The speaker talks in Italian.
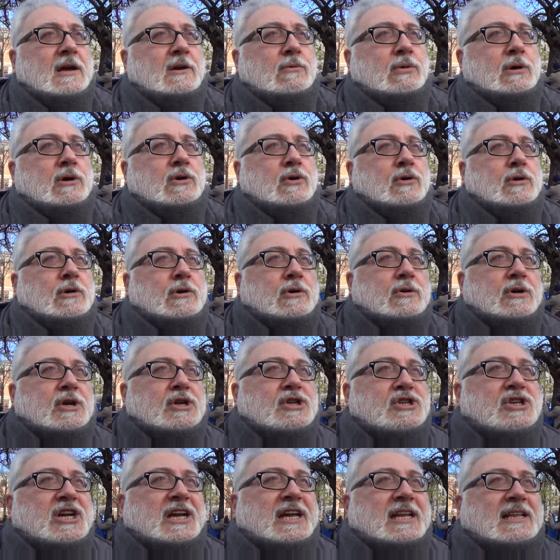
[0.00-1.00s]
Qui con
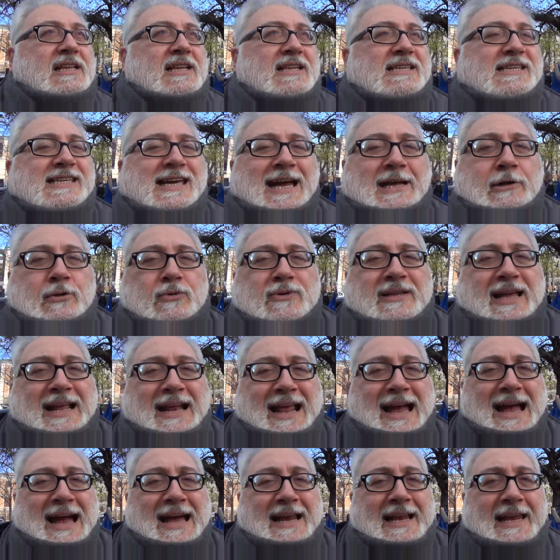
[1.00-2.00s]
noi c'è Tiziano
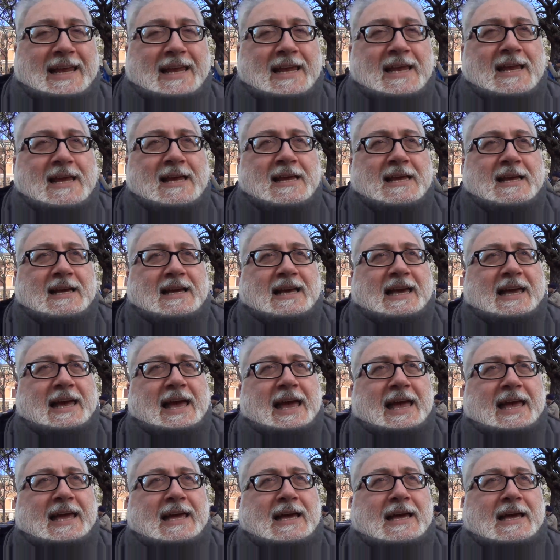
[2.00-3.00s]
Tanari
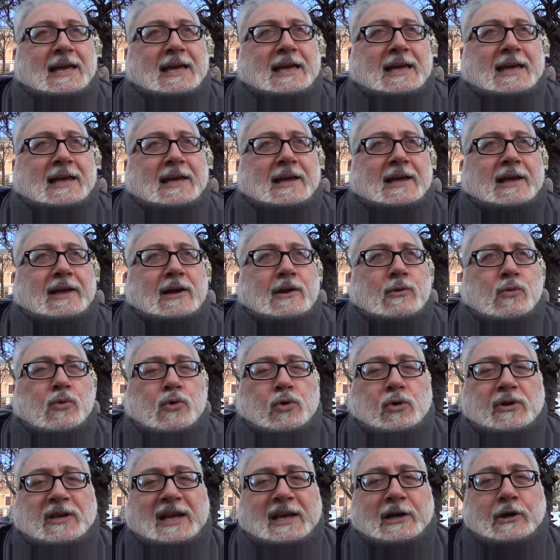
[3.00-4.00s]
che è eh,
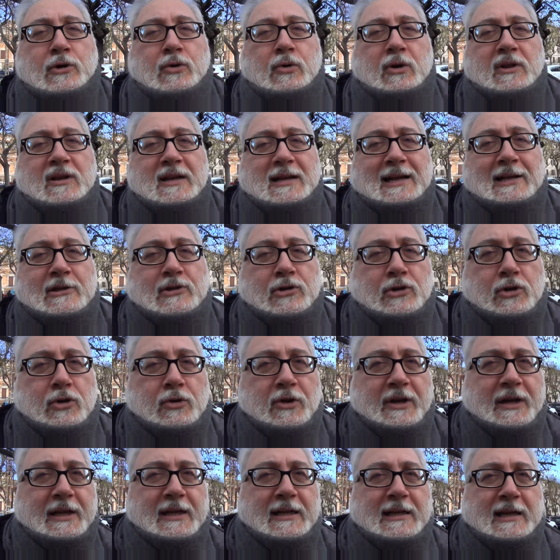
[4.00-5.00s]
uno dei
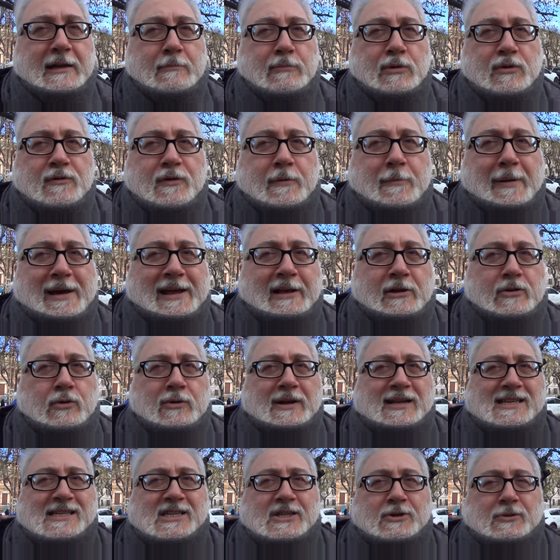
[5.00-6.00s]
coordinatori del movimento
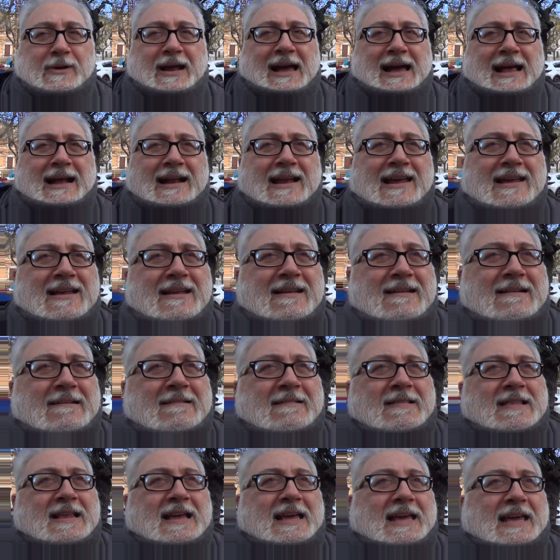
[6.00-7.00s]
nazionale
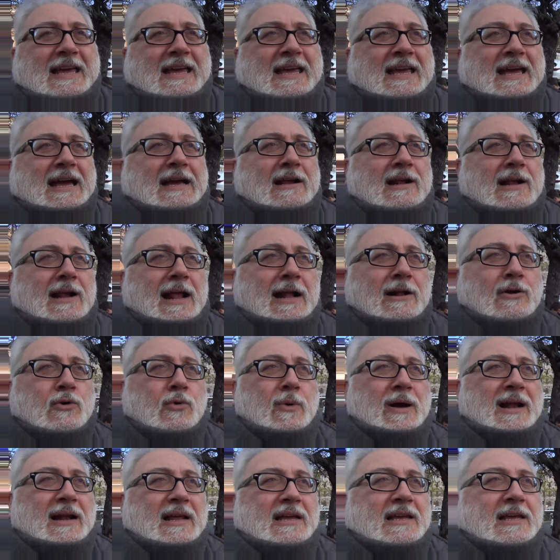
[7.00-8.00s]
e al
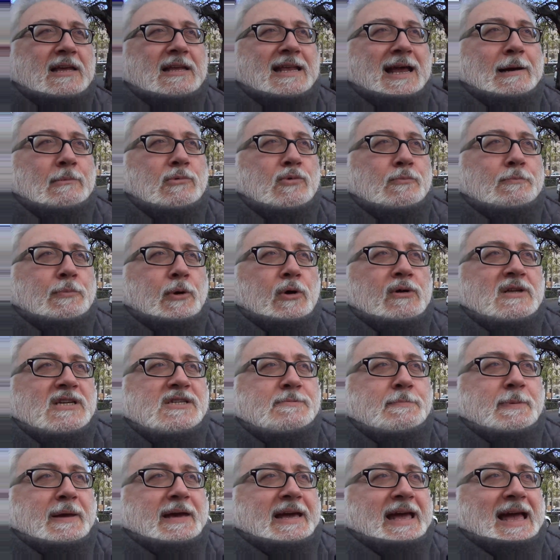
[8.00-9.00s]
quale chiediamo un po' di
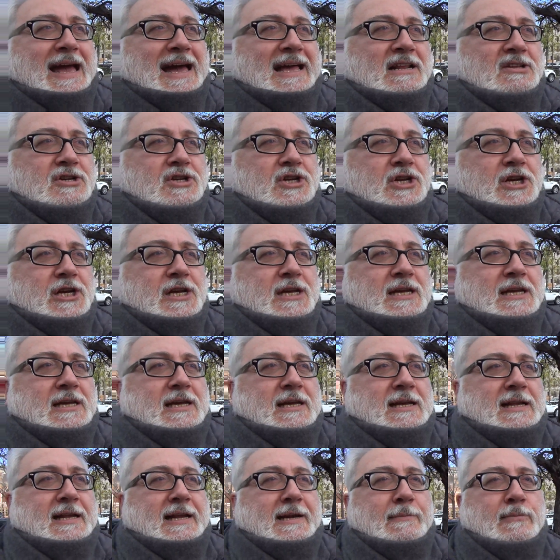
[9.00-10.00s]
spiegarci
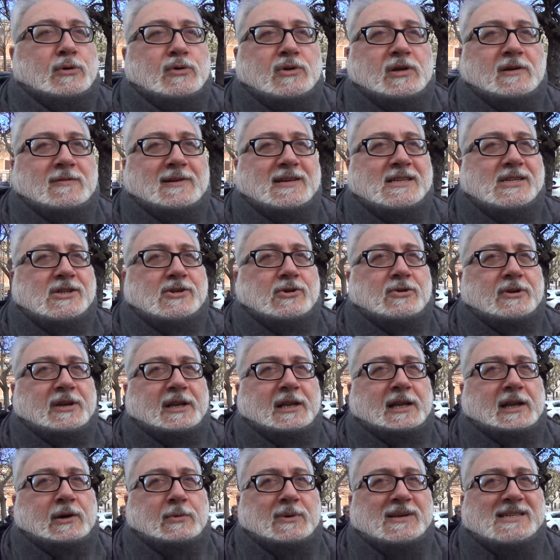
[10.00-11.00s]
eh, le
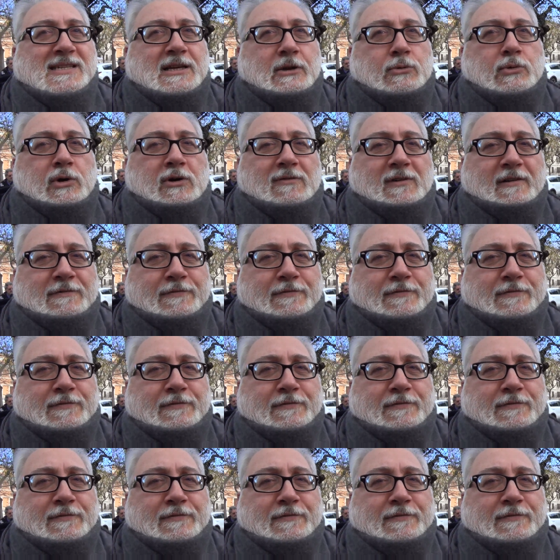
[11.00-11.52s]
motivazioni di questa nuova